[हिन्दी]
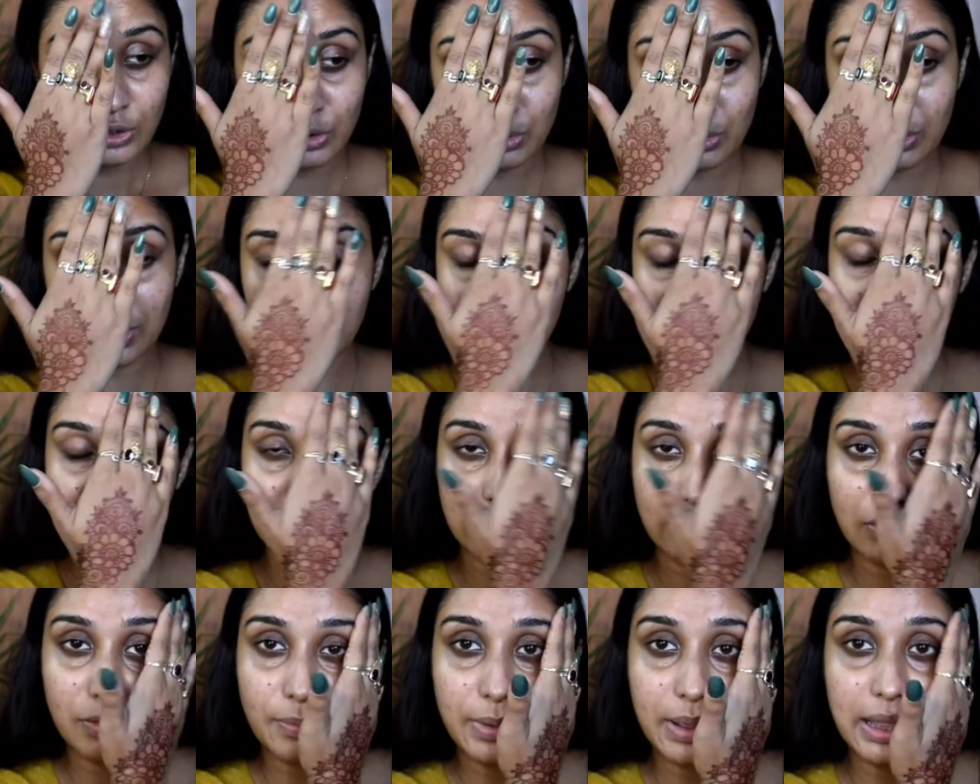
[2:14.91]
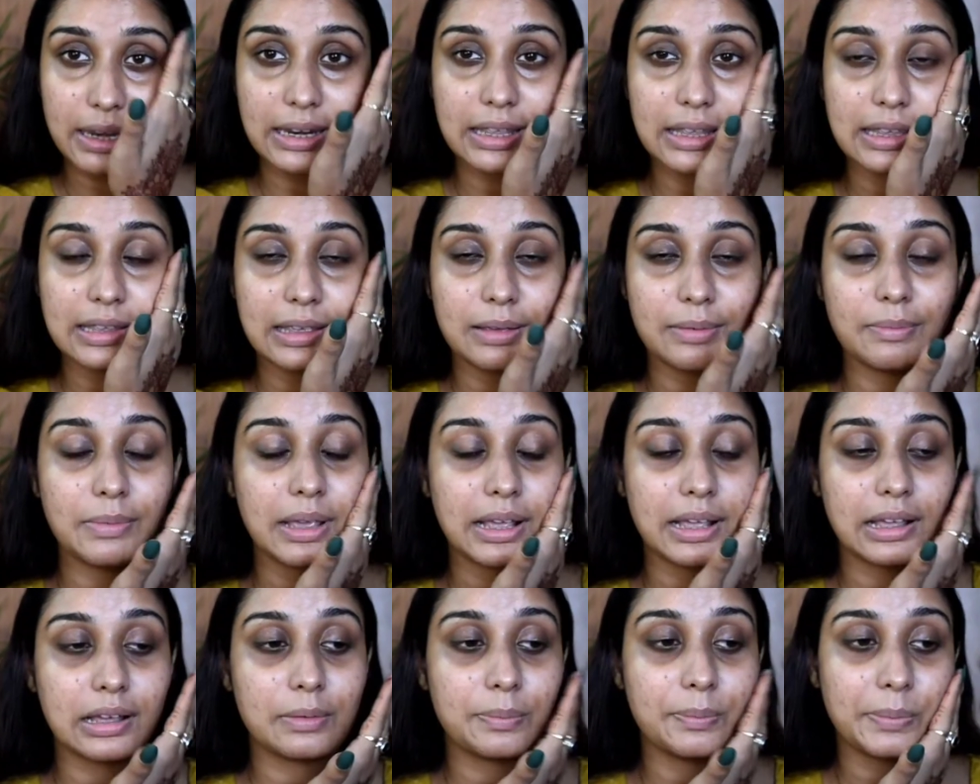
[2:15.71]
जो कर रही हूँ मैंने ये
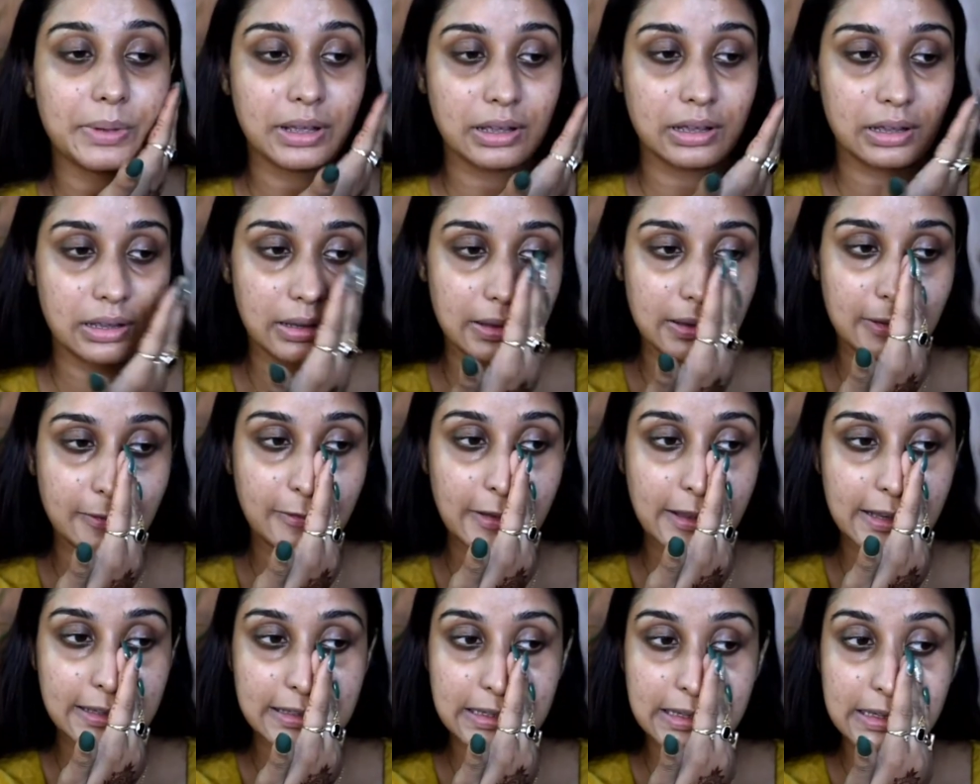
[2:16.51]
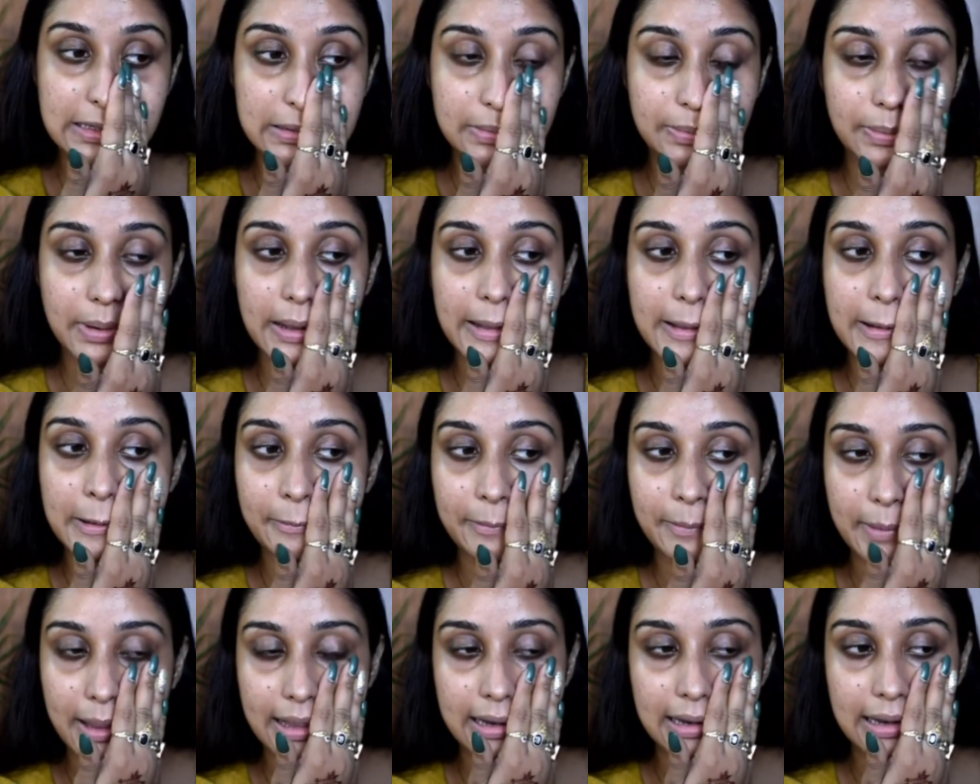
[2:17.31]
मेकअप फिक्सिंग स्प्रे
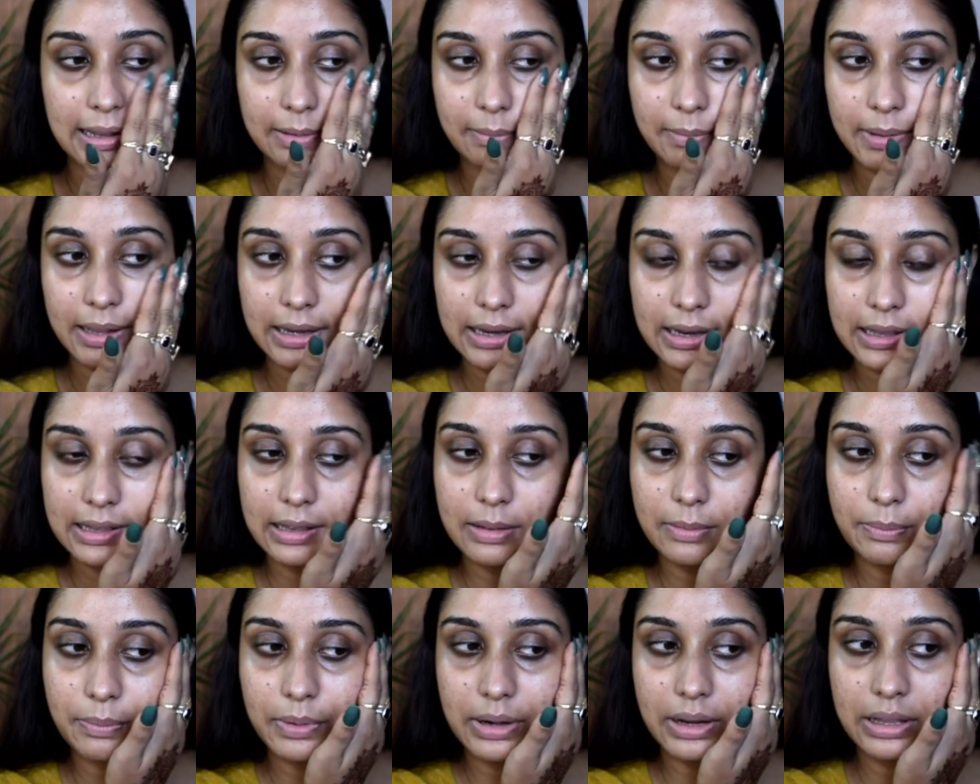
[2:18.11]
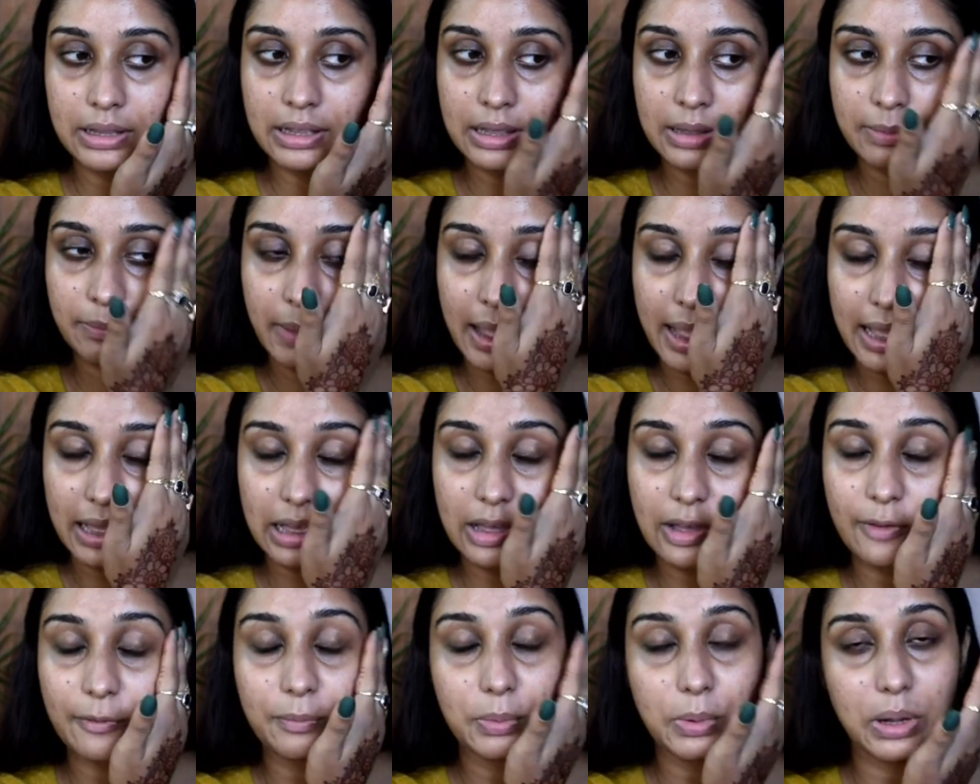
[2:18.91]
पहले मैंने ये ये
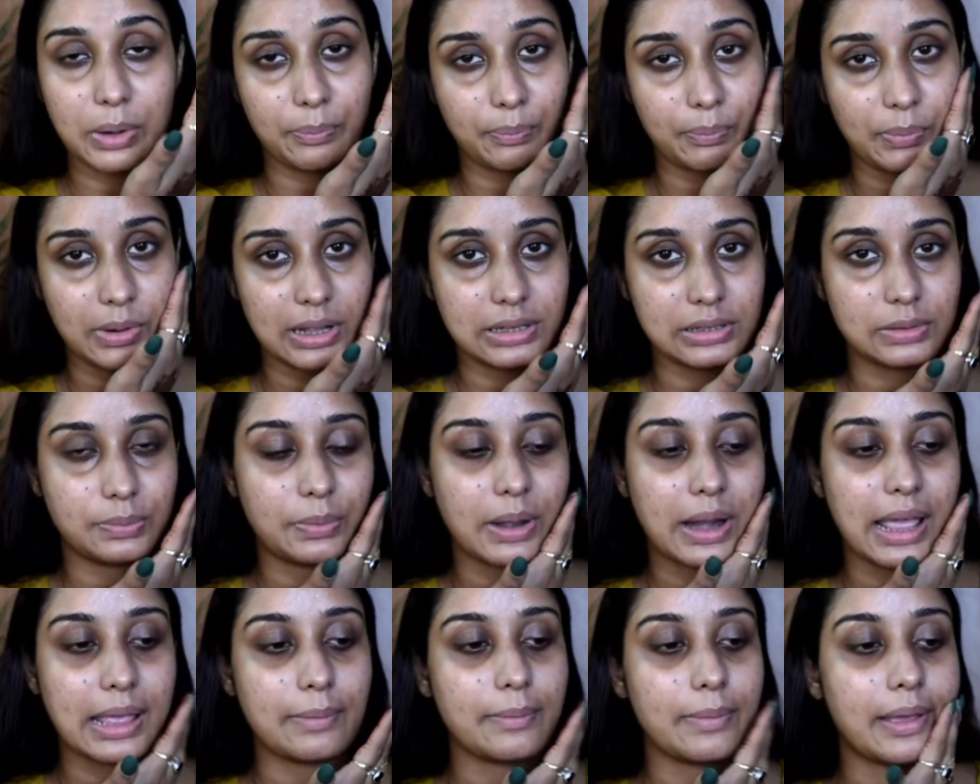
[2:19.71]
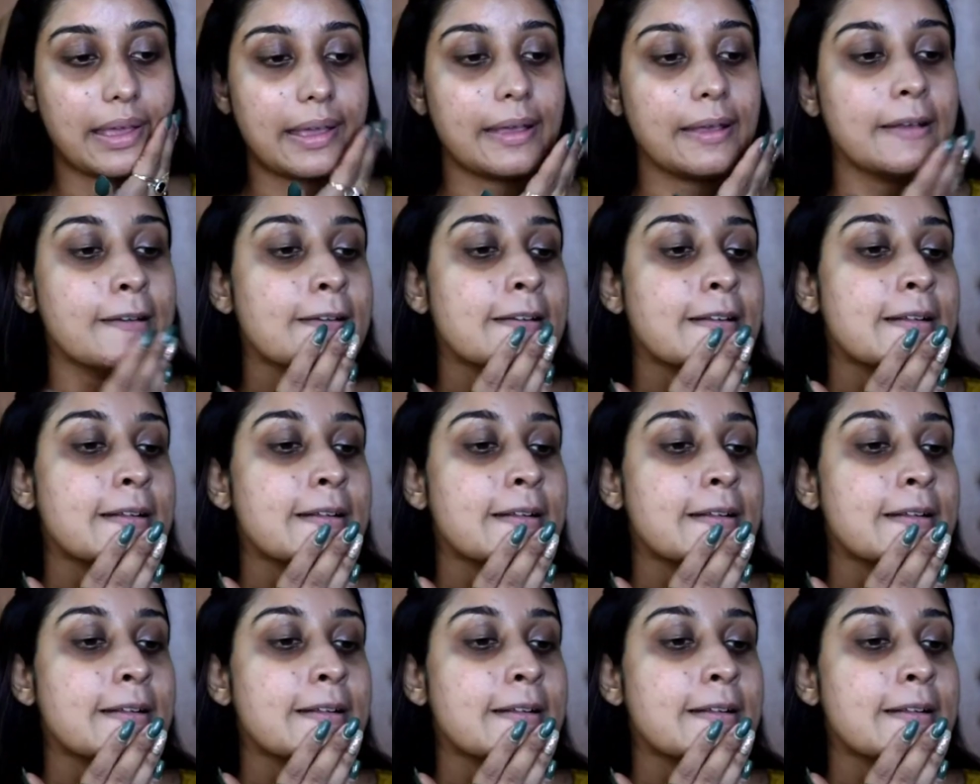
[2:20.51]
मैक का प्रे प्लस प्राइम है